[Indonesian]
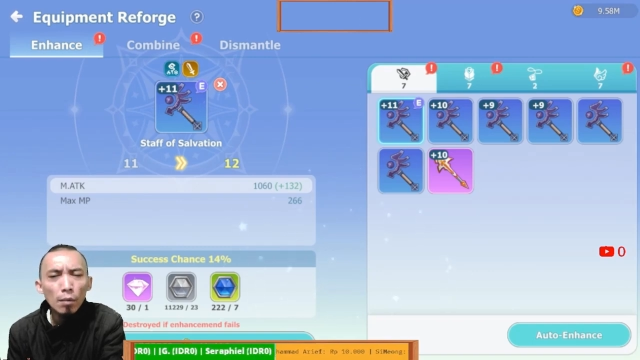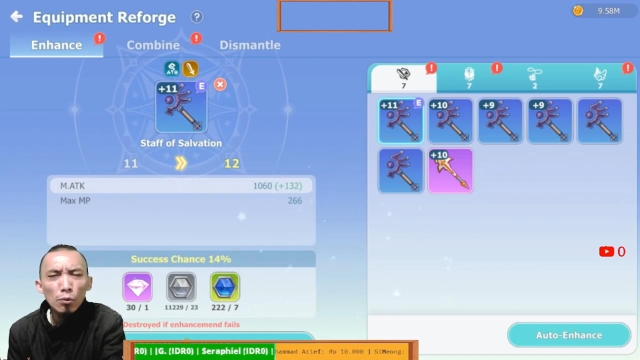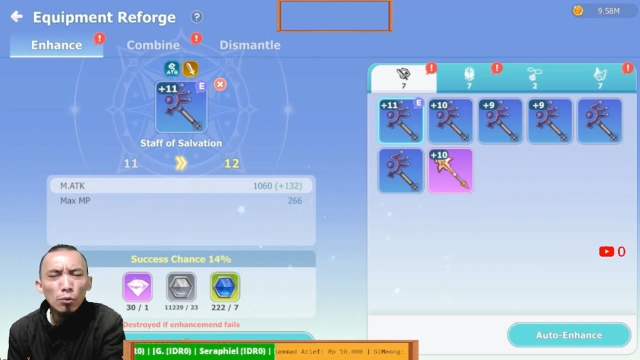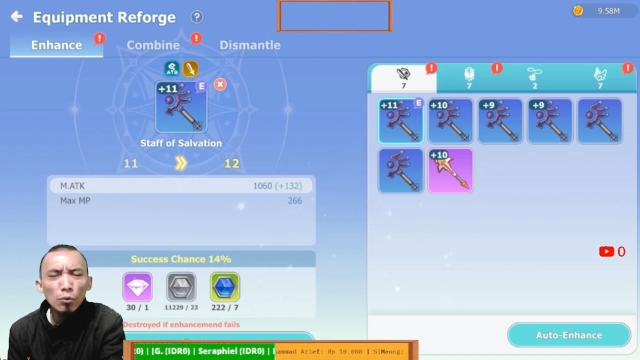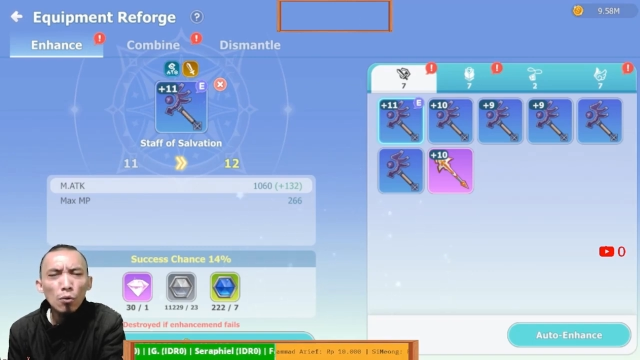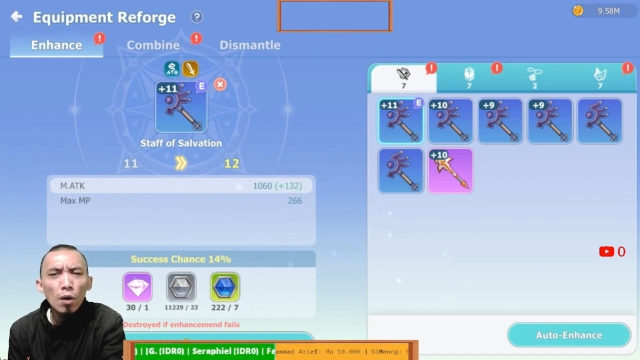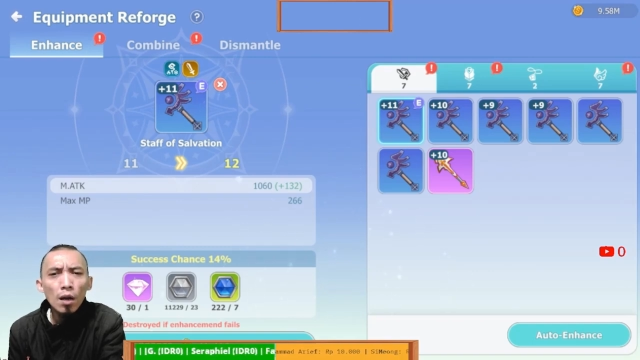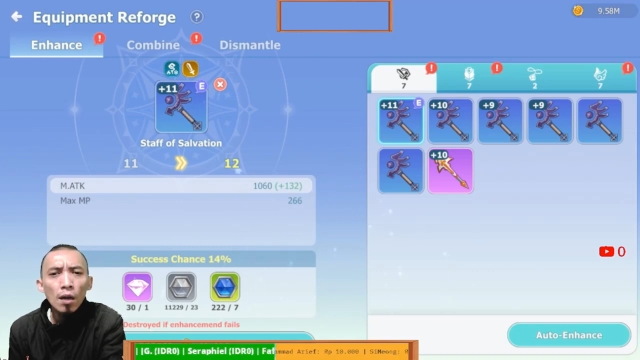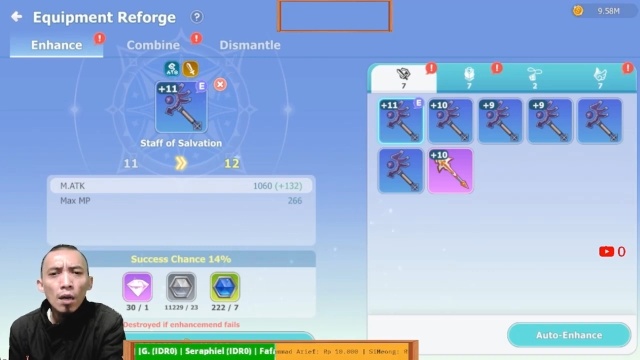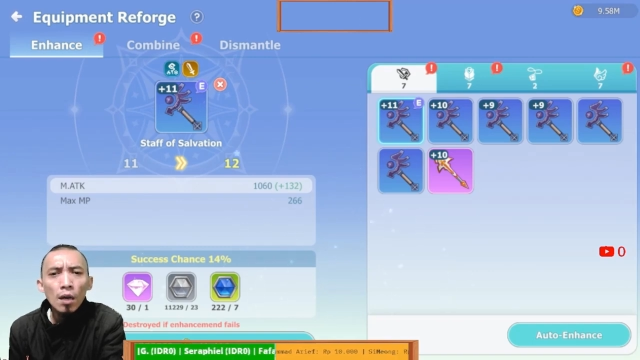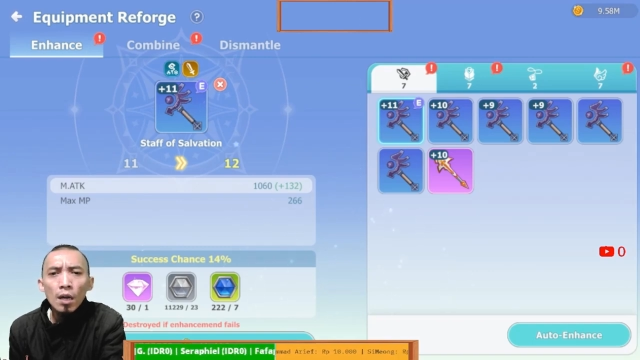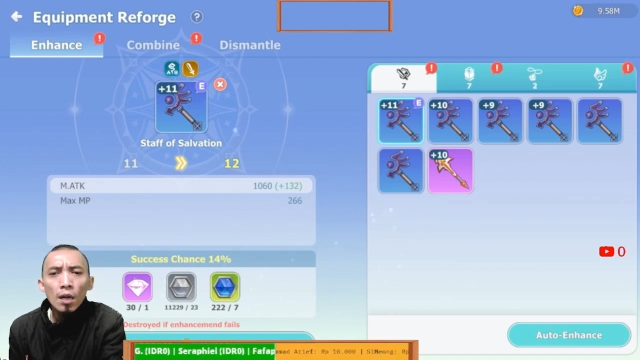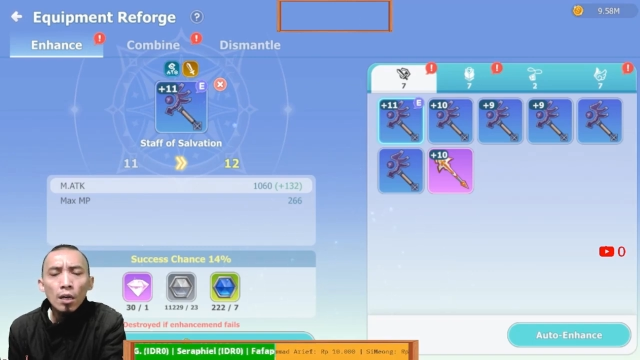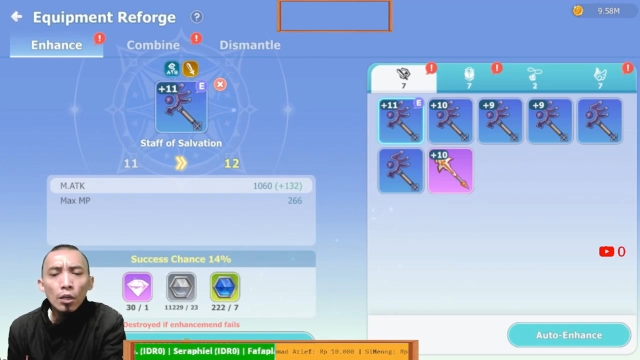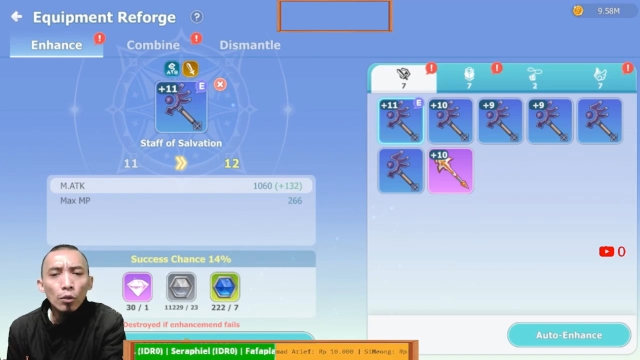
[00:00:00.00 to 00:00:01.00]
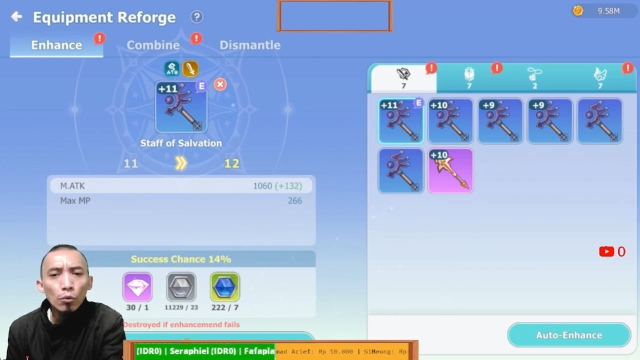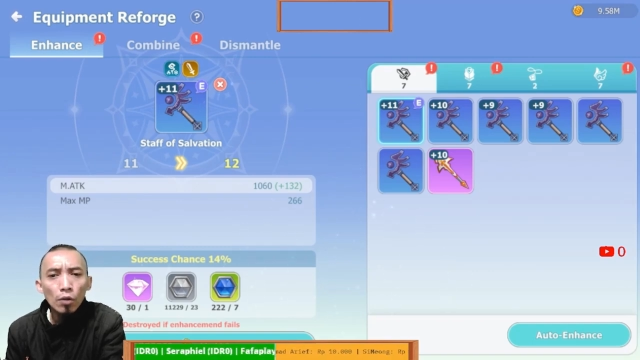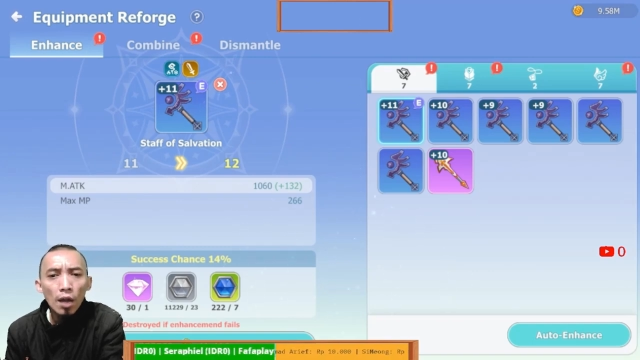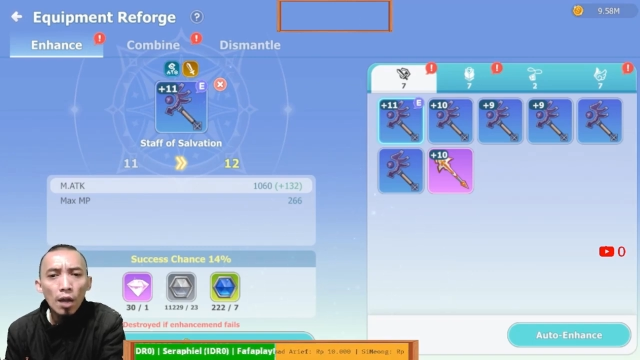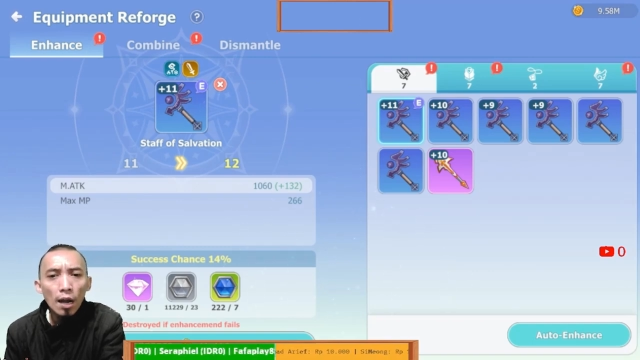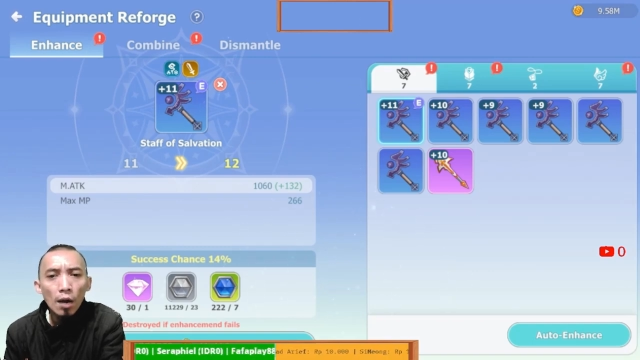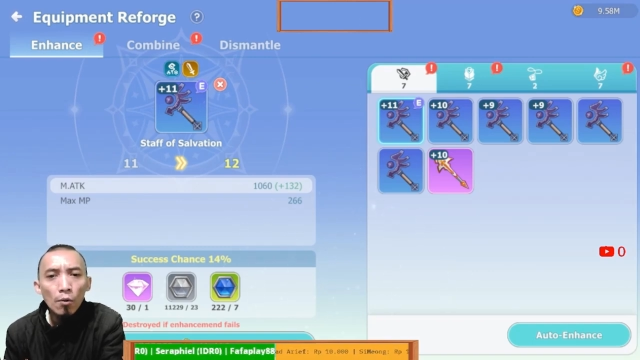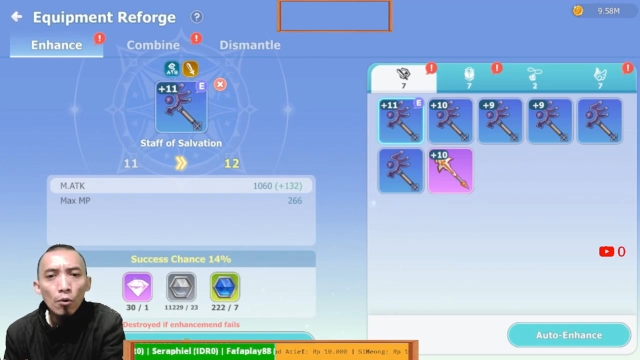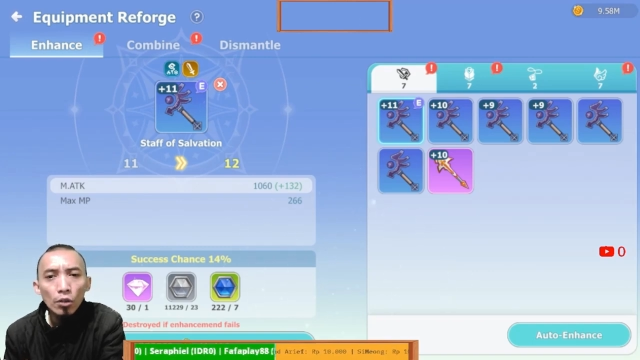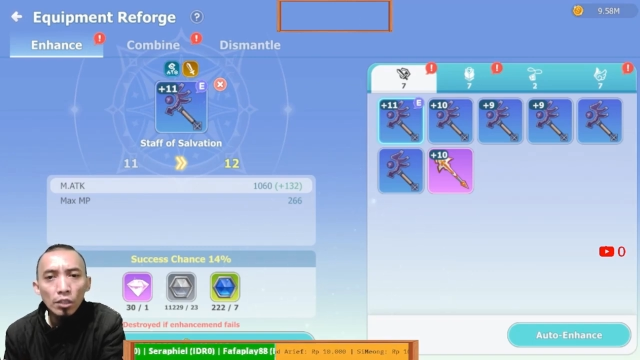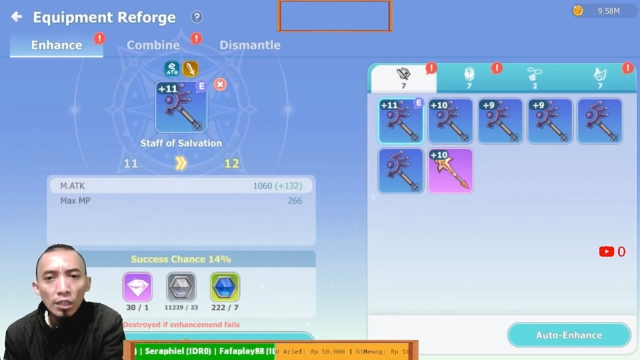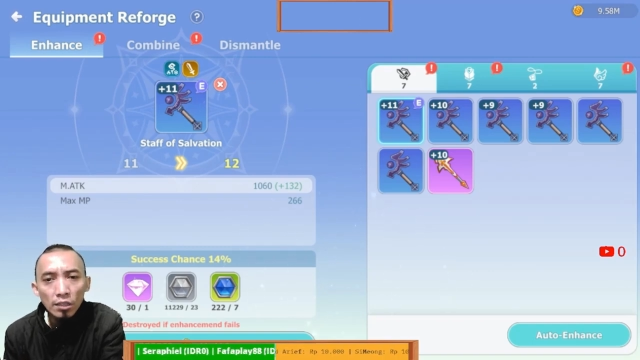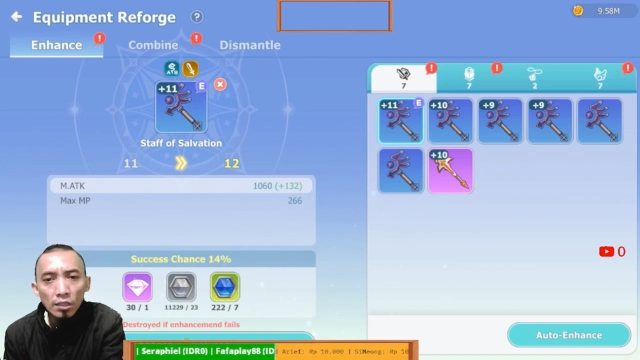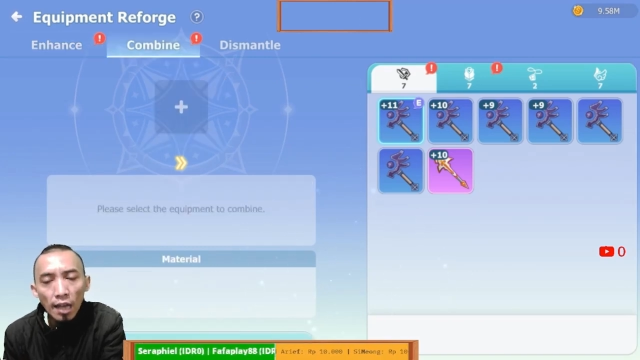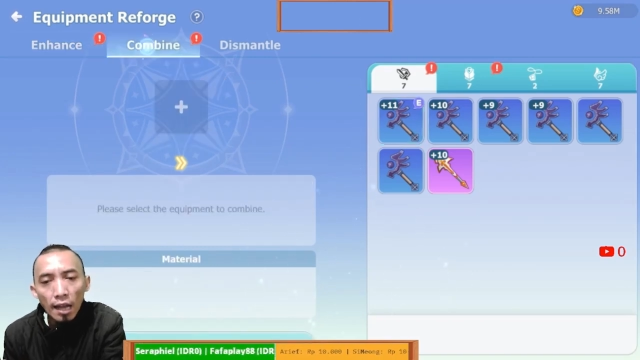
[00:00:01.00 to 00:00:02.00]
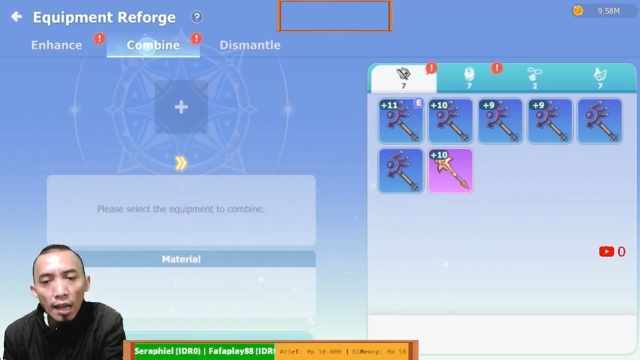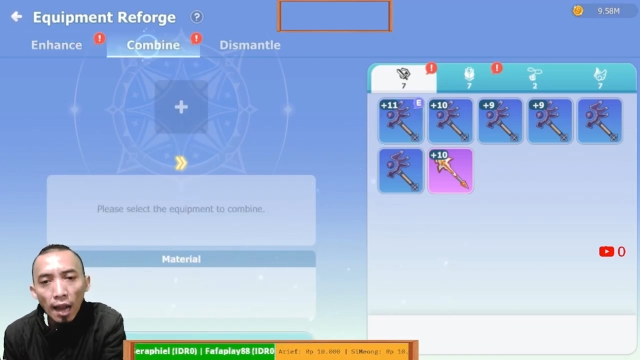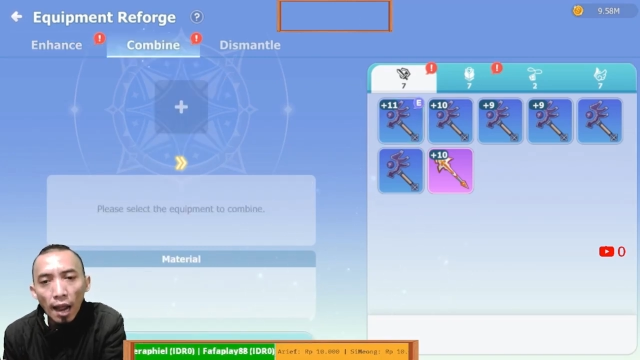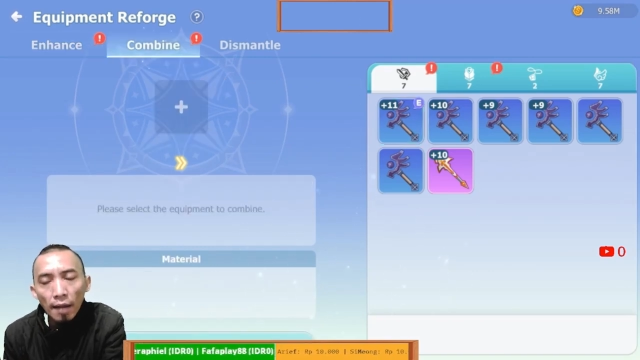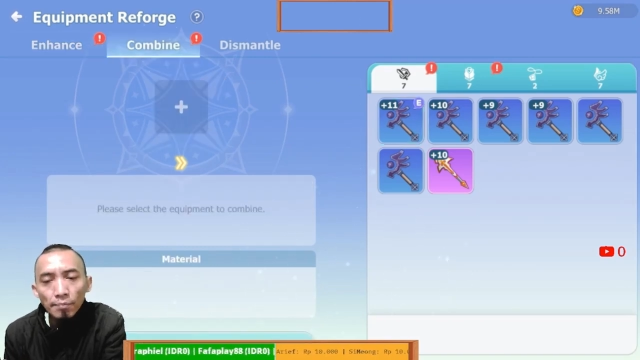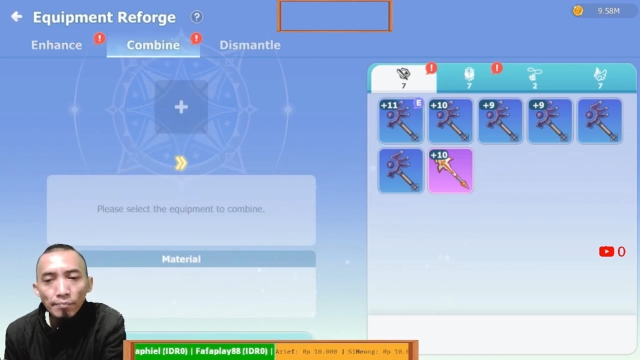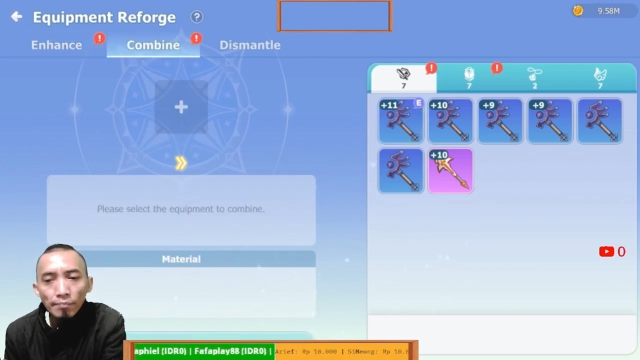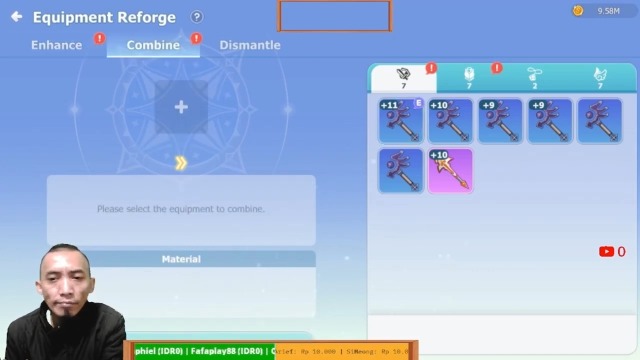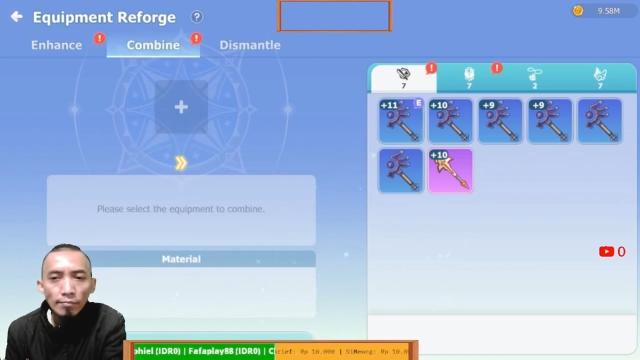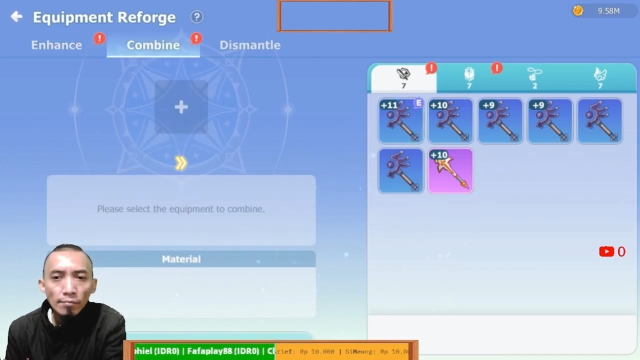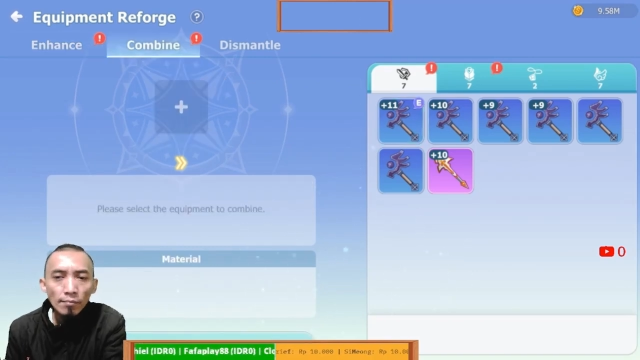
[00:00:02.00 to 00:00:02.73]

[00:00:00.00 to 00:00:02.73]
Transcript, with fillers: Menurut gua itu udah nggak worth it sekarang.